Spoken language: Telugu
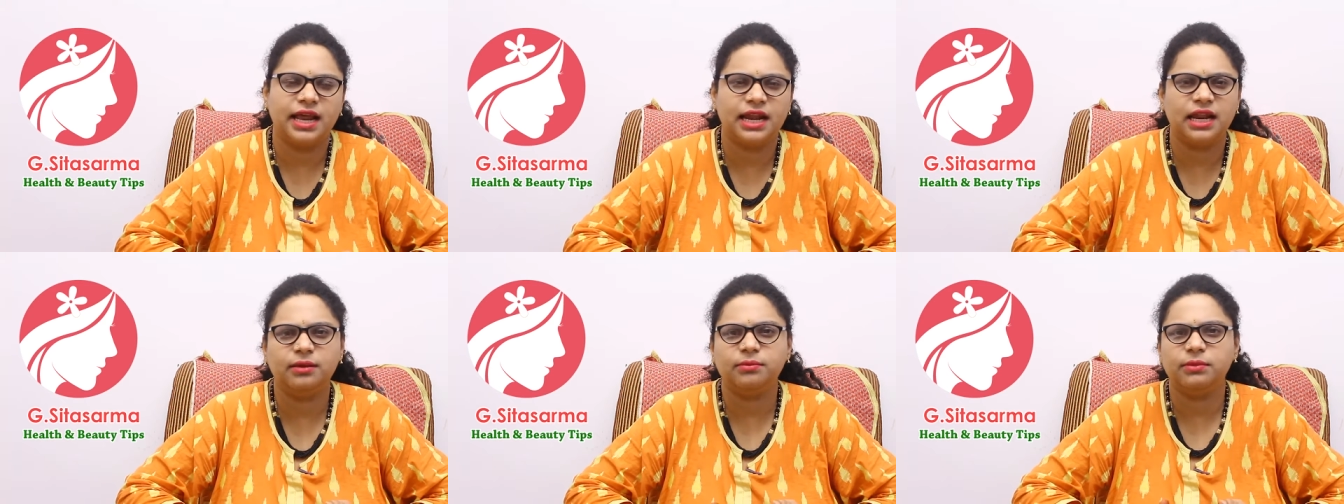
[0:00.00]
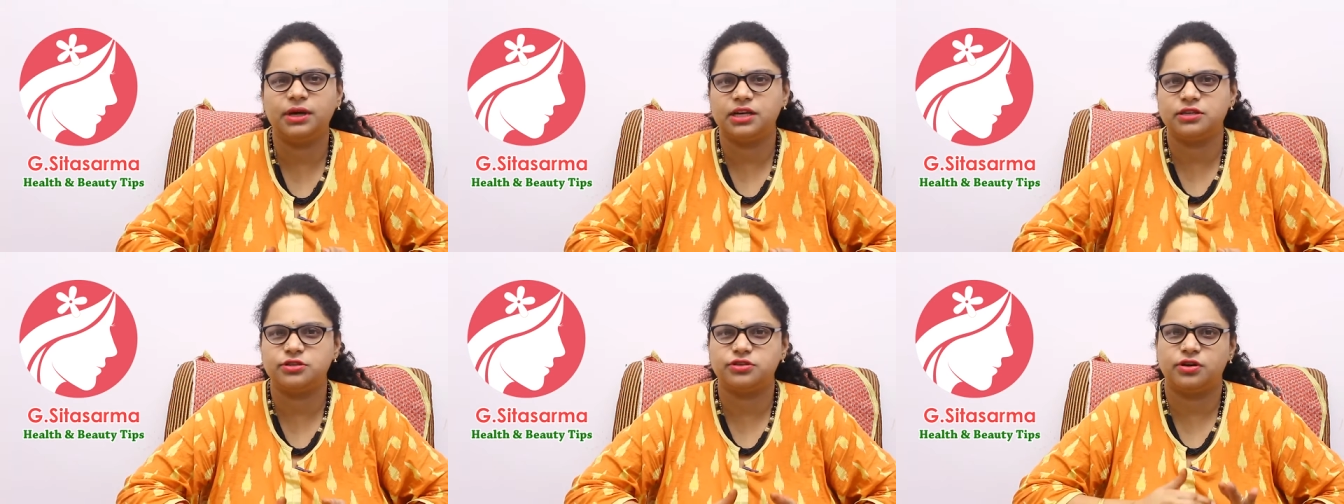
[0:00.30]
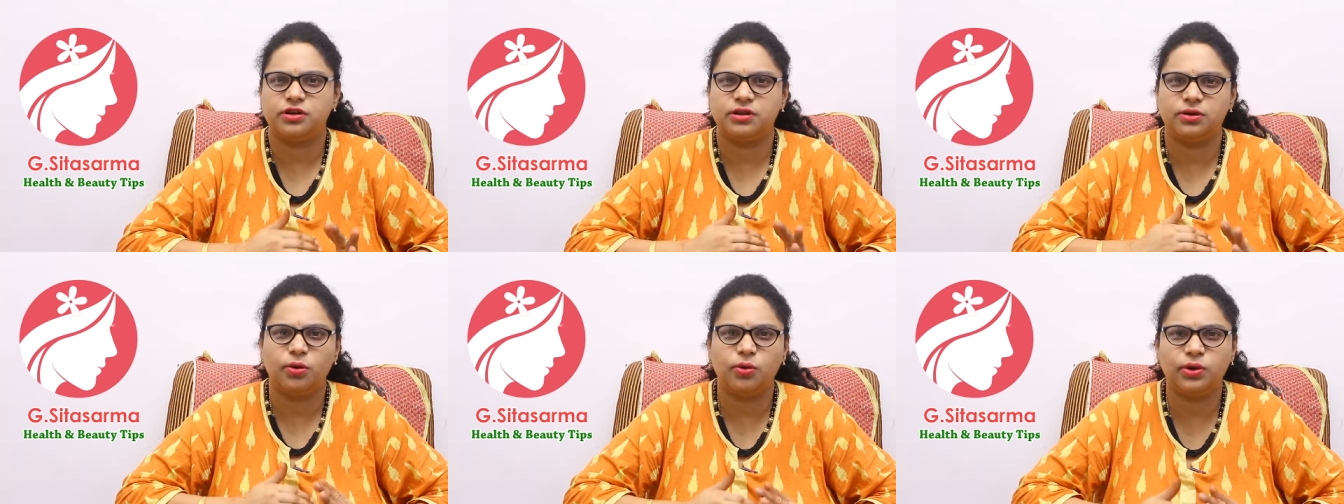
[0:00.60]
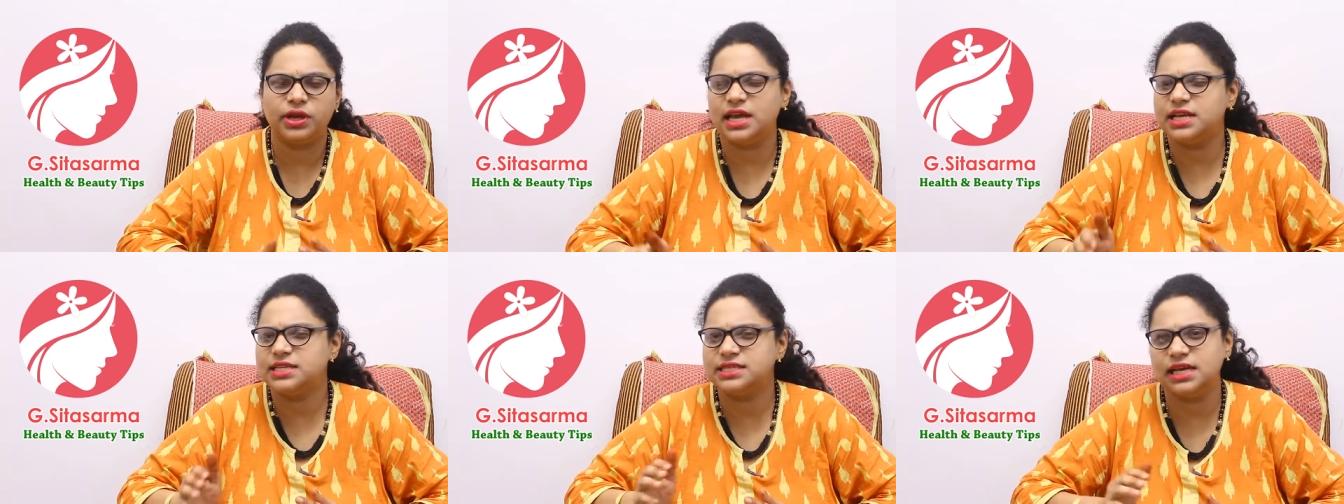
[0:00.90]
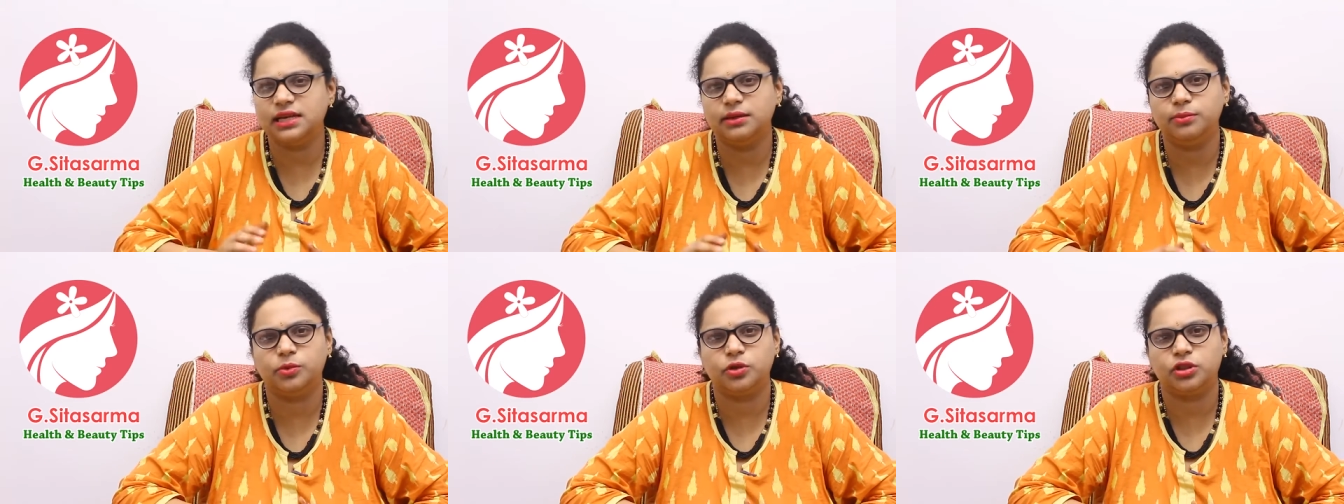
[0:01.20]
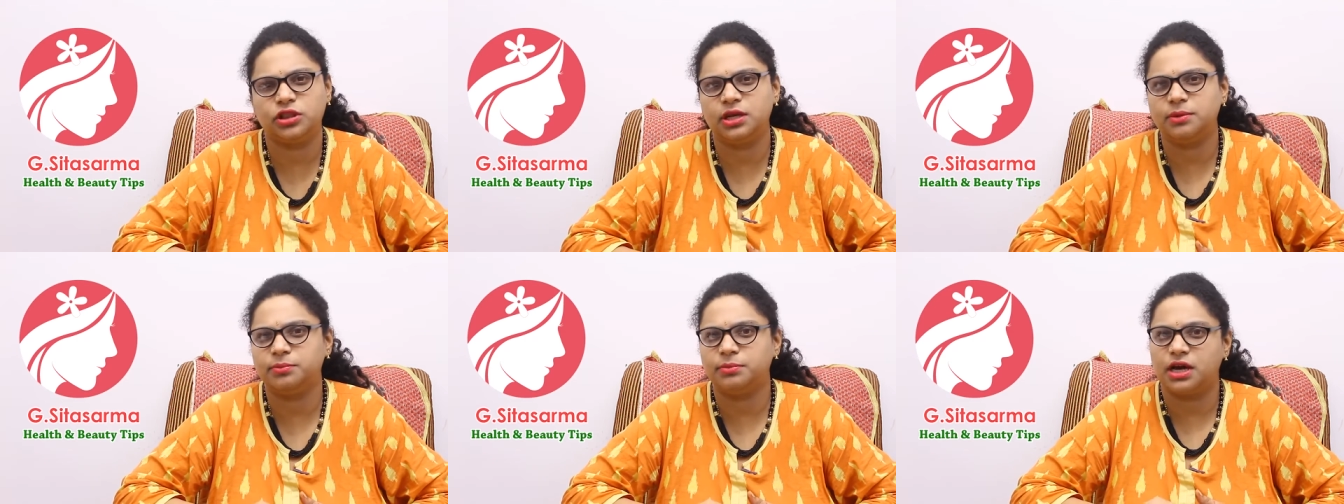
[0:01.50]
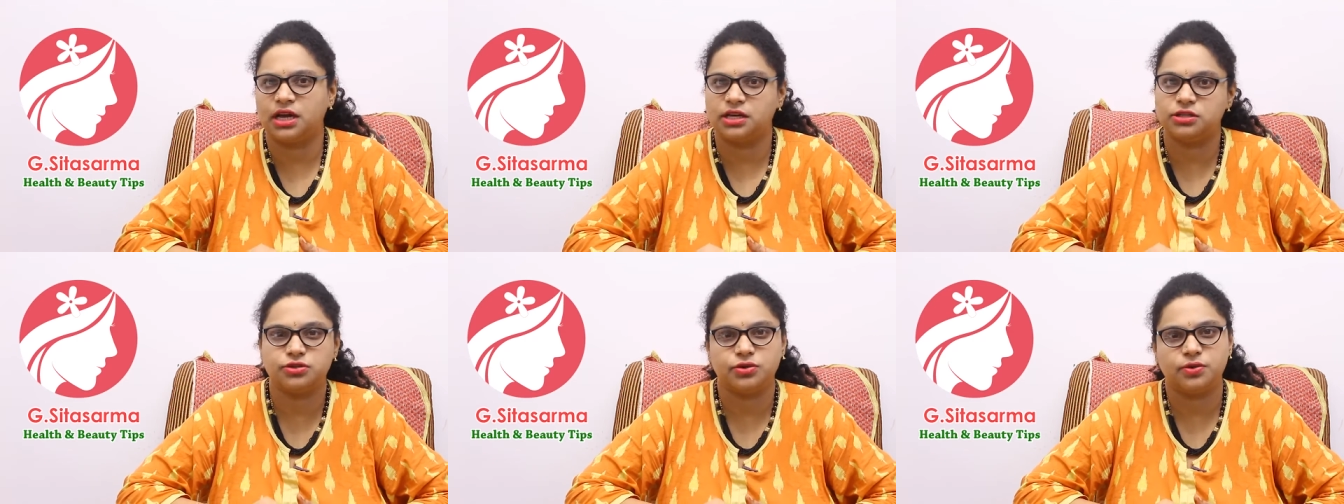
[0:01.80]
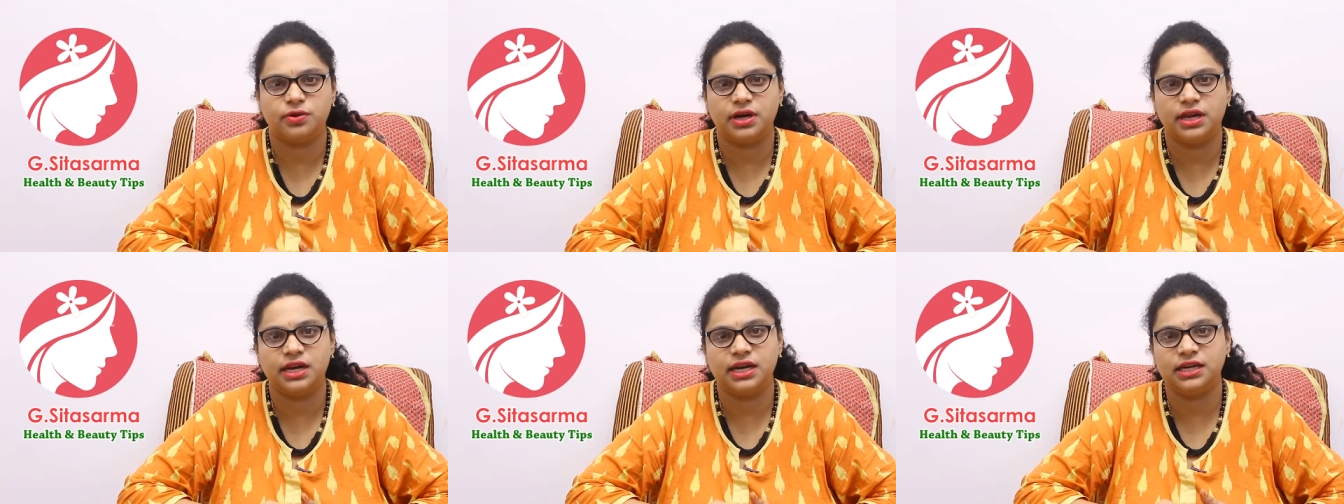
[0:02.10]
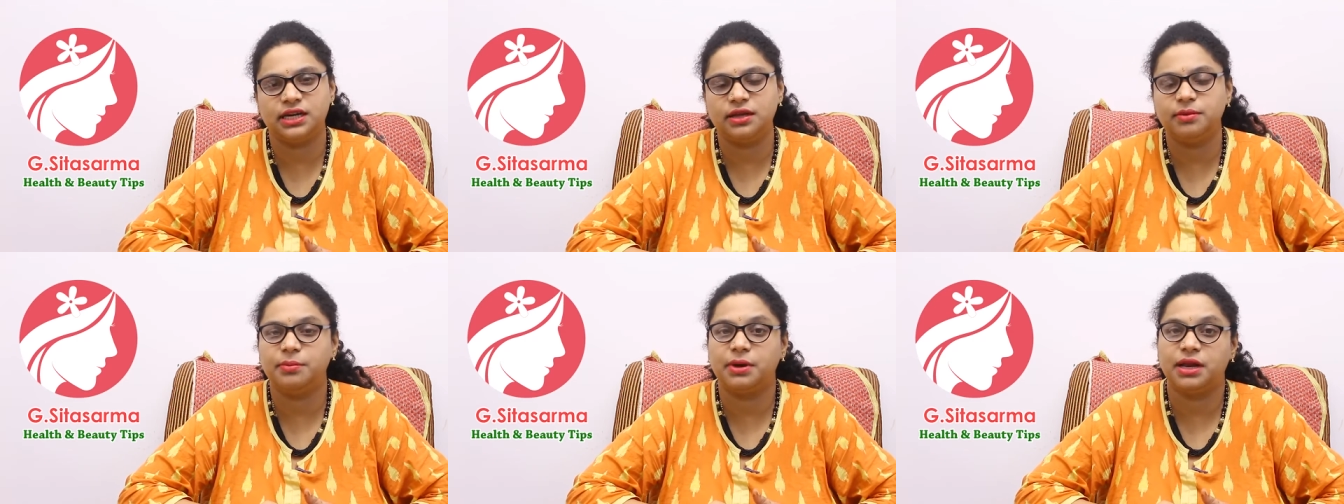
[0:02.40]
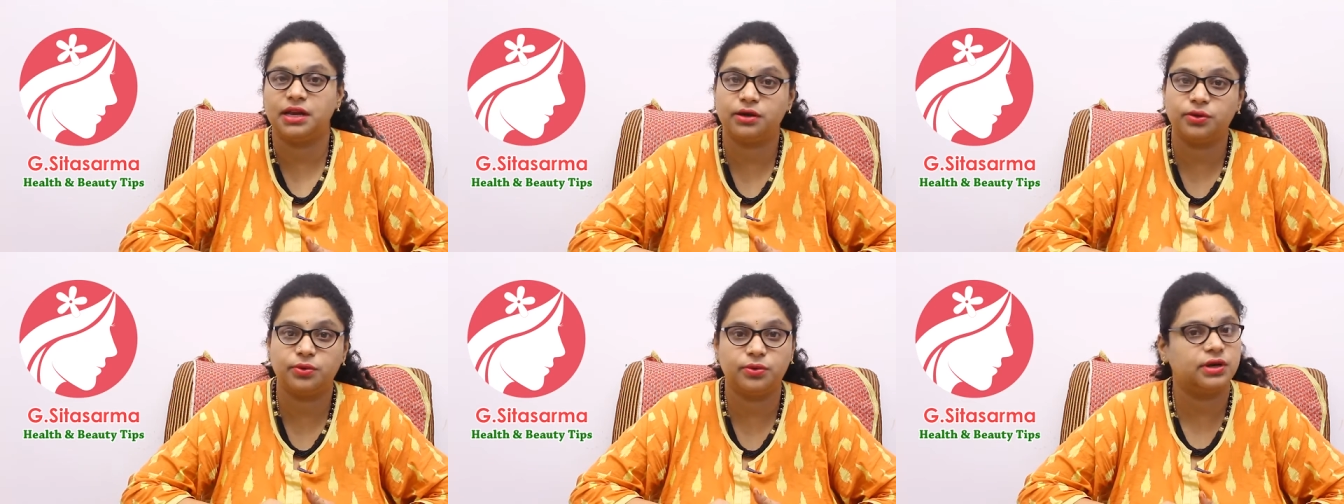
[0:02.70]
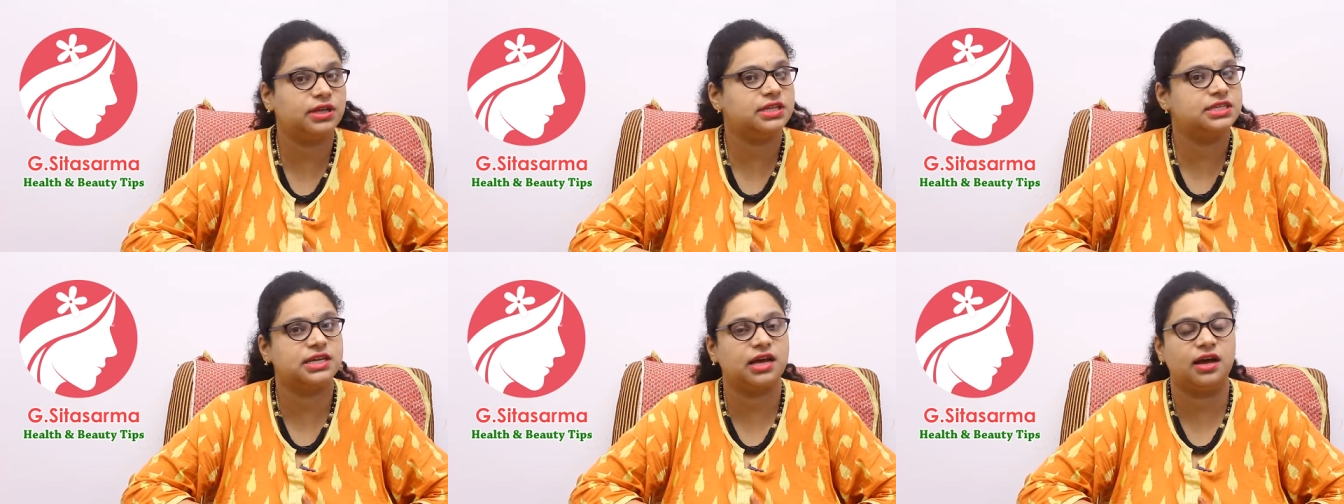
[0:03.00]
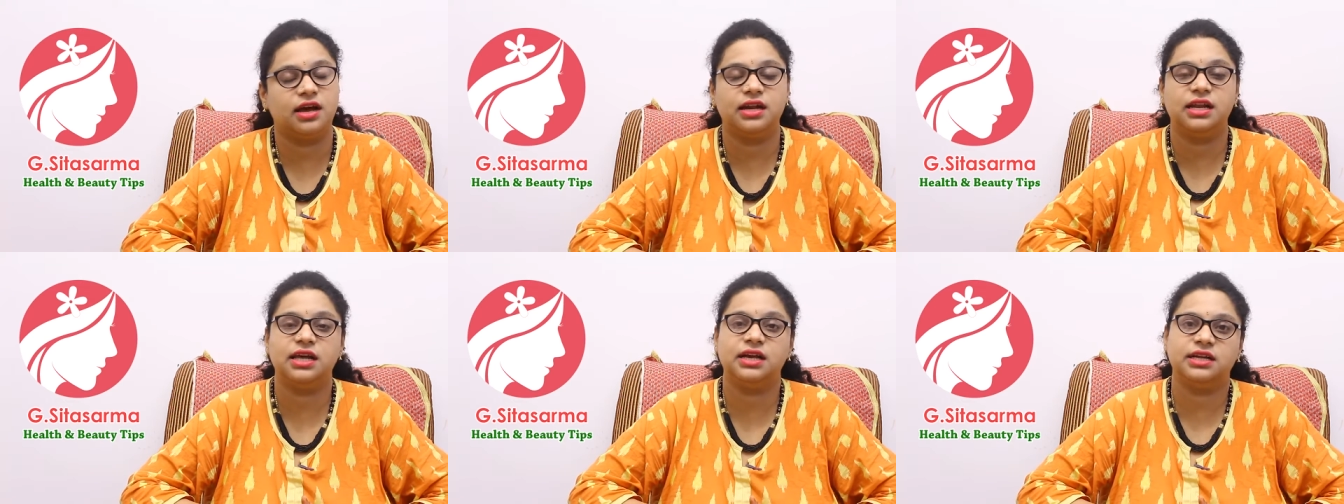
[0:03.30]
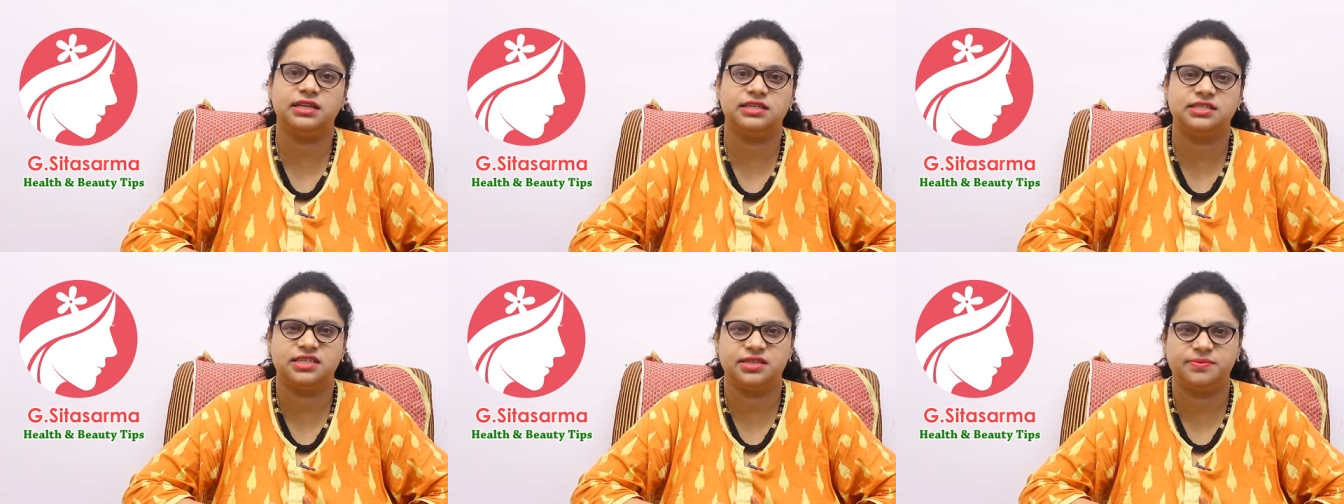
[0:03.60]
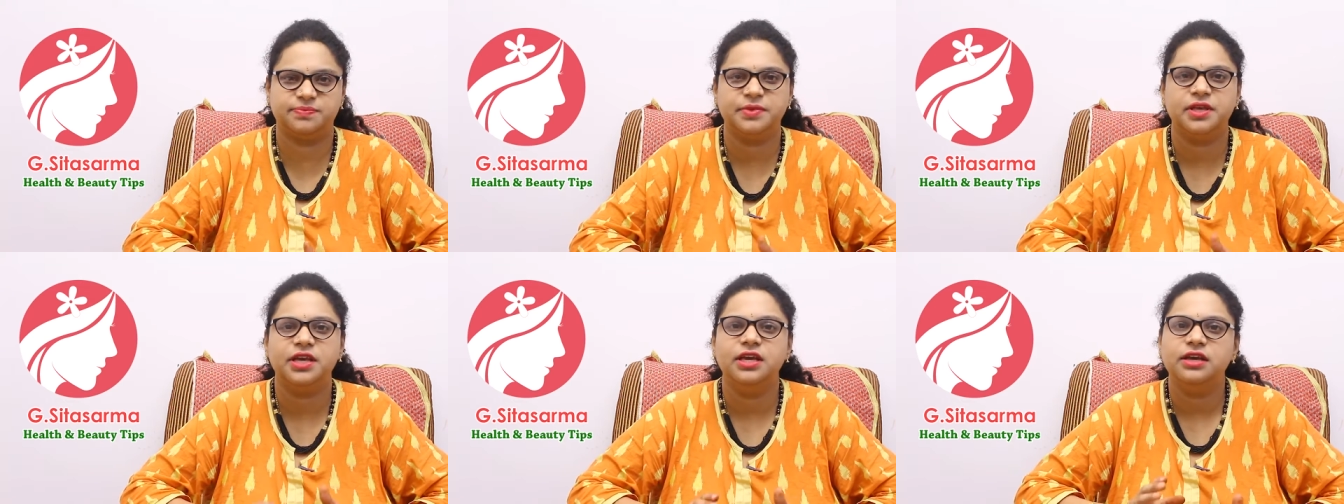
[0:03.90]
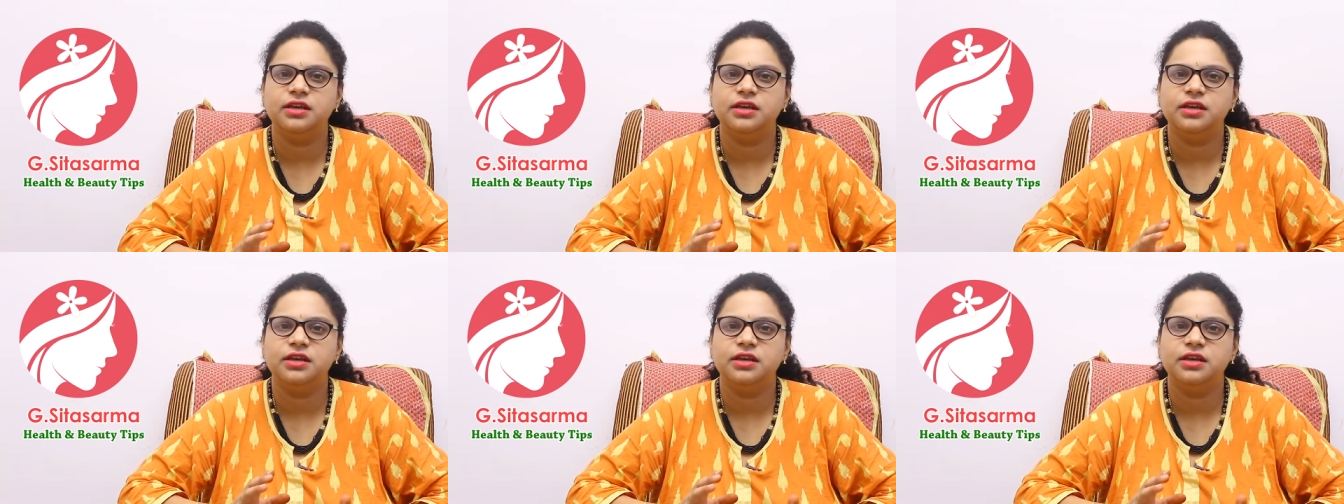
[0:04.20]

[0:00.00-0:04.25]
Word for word: ఎలా మార్చుకోవాలి ఒకేసారి మొత్తం మార్చుకోవాలంటే మనకు కూడా చాలా కష్టం